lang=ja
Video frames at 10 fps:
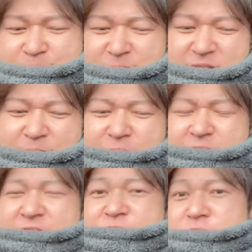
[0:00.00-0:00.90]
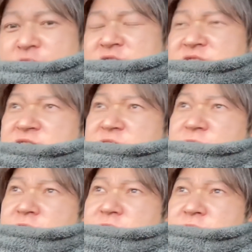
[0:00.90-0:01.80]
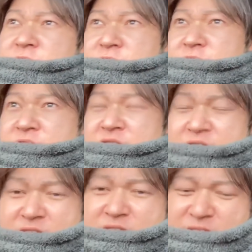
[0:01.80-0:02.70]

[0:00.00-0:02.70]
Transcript: まあ、ヤマトさんとイージークルーがね、